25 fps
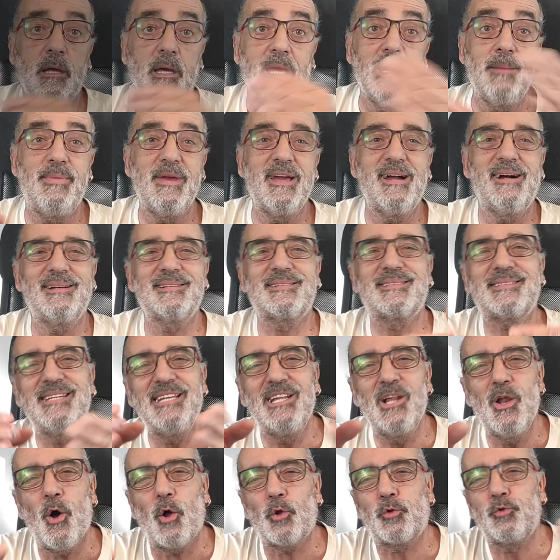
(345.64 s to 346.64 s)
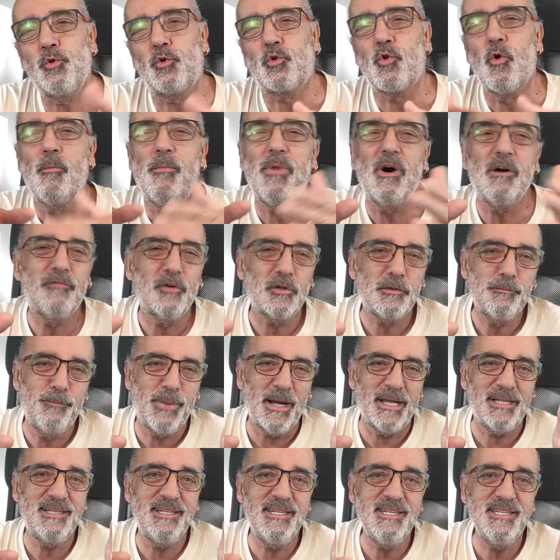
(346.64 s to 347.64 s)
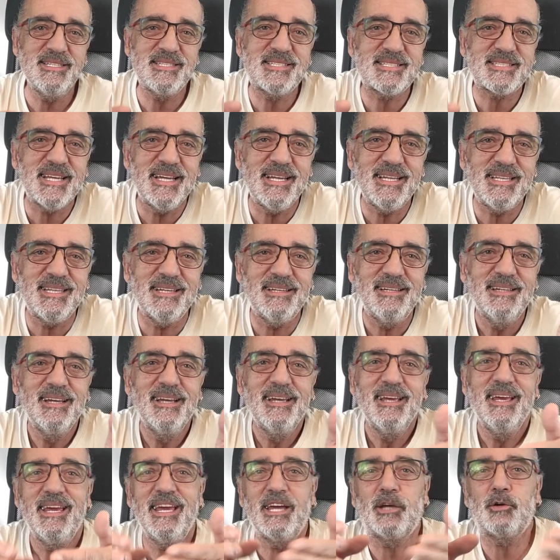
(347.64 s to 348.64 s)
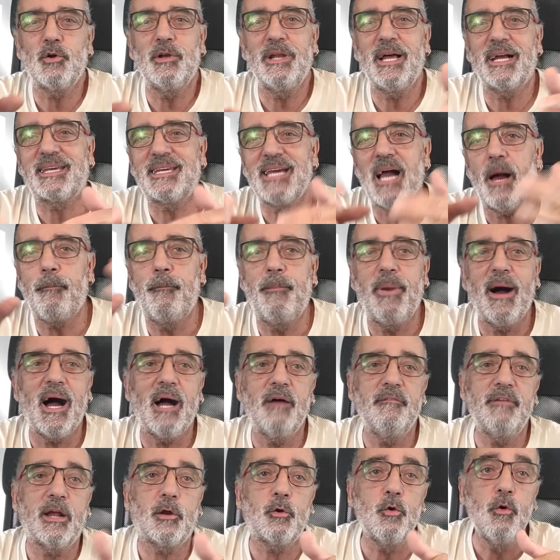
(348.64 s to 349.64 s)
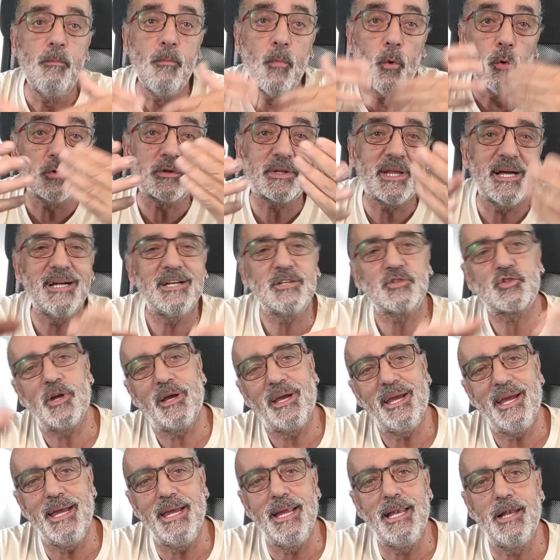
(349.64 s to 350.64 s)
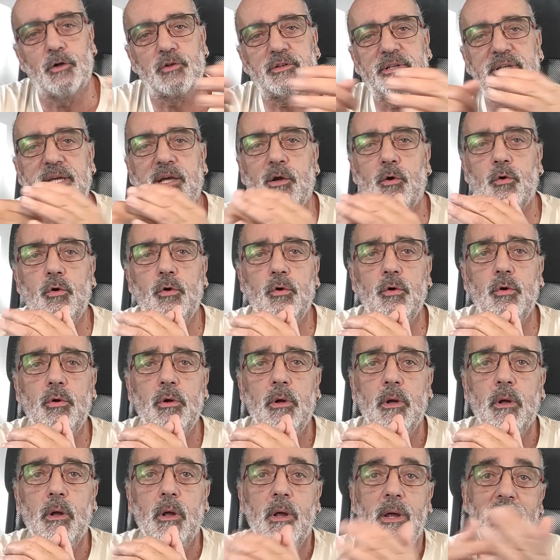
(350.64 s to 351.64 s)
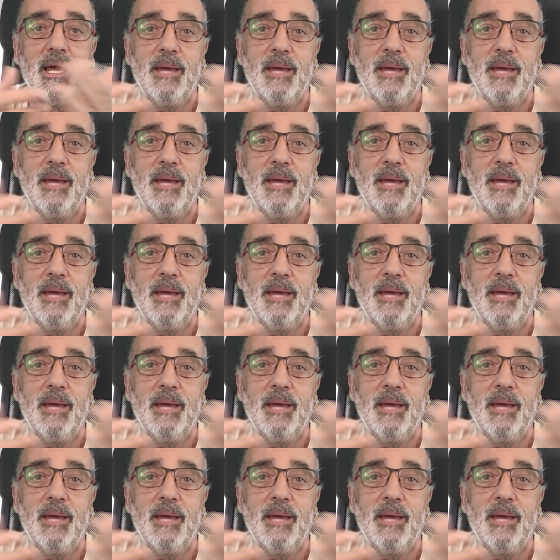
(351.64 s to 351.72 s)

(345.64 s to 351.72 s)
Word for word: Eh bien, si lors du combat, votre bas de ligne cède et que la carte part avec le montage et l'anticreux,